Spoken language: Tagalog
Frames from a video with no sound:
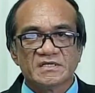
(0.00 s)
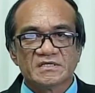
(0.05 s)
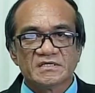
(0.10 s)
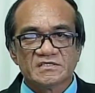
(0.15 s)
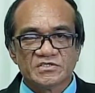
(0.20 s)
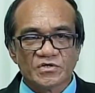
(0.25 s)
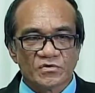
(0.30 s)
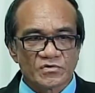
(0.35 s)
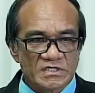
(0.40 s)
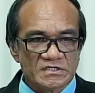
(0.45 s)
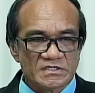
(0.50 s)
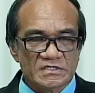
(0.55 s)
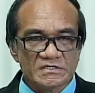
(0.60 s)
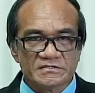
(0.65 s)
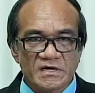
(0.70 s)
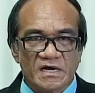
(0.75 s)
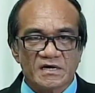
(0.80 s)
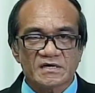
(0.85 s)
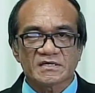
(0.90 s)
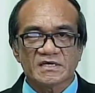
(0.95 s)
during the
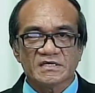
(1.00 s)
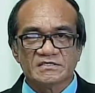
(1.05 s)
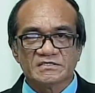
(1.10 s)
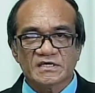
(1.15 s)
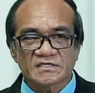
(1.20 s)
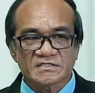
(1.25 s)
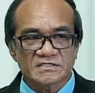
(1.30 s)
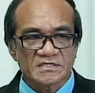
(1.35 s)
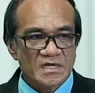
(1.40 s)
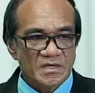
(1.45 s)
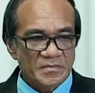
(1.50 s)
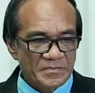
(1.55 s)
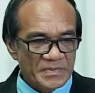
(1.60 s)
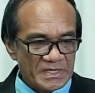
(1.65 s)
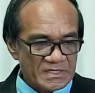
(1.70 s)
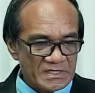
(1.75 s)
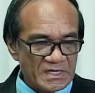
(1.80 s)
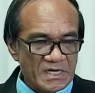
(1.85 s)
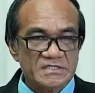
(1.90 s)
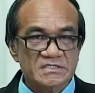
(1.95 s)
Dark Ages
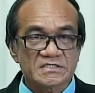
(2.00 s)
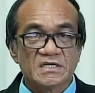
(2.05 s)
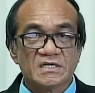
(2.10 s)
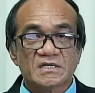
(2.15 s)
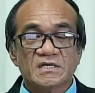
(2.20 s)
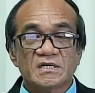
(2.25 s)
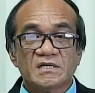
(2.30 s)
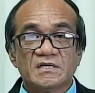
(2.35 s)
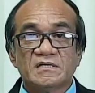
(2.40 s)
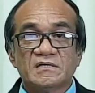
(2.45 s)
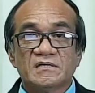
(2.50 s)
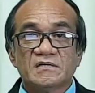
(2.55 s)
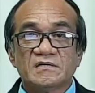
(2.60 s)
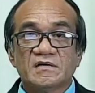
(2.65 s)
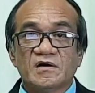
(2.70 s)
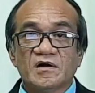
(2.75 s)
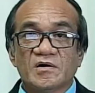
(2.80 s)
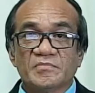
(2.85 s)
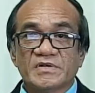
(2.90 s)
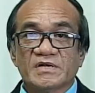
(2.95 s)
because
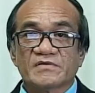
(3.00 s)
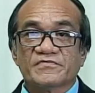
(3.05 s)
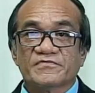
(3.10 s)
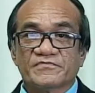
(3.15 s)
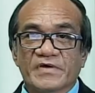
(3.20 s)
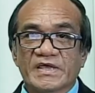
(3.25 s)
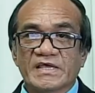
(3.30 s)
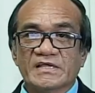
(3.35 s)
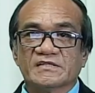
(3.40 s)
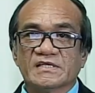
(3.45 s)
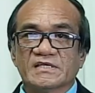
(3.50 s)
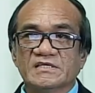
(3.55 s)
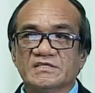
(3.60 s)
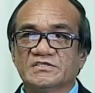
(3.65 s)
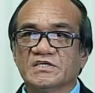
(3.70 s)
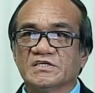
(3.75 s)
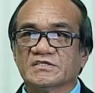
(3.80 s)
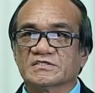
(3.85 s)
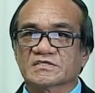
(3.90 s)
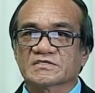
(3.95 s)
of their faith in
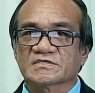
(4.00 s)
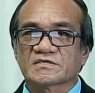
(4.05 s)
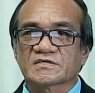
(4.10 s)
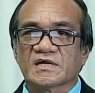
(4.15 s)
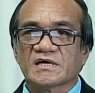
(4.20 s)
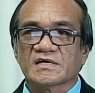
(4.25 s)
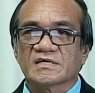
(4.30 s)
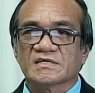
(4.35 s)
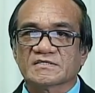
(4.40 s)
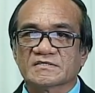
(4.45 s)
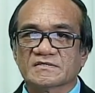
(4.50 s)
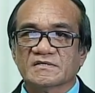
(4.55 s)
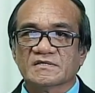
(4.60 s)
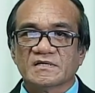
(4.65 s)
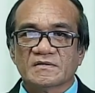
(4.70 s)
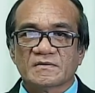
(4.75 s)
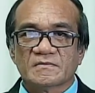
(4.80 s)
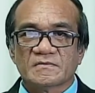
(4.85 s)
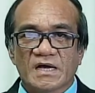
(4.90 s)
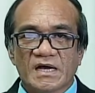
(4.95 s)
Jesus Christ
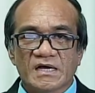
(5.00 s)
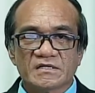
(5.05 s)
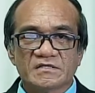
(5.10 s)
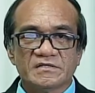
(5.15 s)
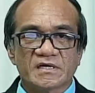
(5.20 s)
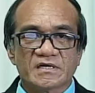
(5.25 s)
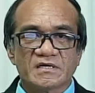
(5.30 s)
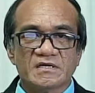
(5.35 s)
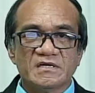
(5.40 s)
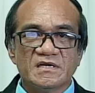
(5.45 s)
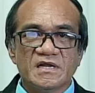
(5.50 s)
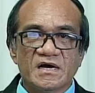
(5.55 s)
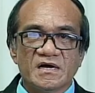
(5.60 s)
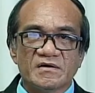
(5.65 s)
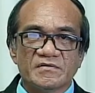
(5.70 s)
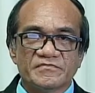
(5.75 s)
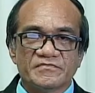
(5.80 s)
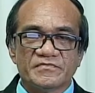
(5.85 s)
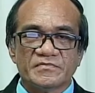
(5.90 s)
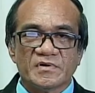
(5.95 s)
and their
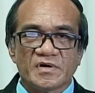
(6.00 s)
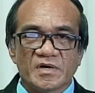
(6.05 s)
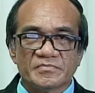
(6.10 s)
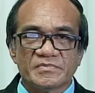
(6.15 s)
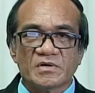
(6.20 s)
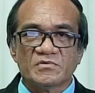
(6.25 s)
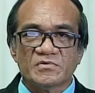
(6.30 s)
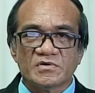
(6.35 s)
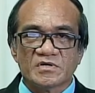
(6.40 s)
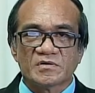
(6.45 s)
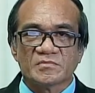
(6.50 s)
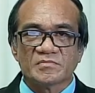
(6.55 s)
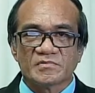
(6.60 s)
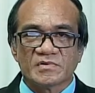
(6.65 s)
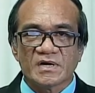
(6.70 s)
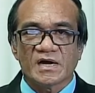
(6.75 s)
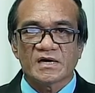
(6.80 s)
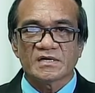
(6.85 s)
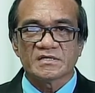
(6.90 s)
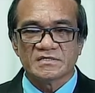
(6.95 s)
love of the Word of
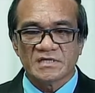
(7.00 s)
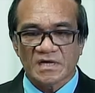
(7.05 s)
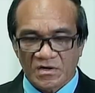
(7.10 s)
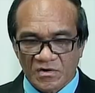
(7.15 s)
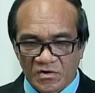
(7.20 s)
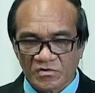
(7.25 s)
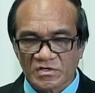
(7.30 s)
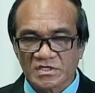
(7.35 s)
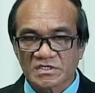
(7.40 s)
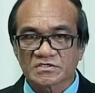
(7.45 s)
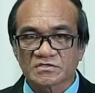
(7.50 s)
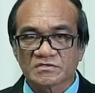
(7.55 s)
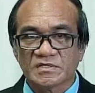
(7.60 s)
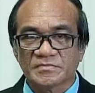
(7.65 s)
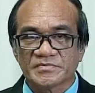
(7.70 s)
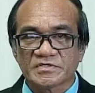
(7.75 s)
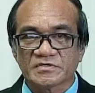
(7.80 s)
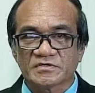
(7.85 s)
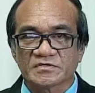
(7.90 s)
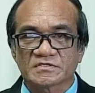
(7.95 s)
God, the Holy
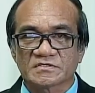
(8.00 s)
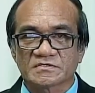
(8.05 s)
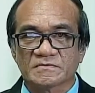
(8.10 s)
Scriptures.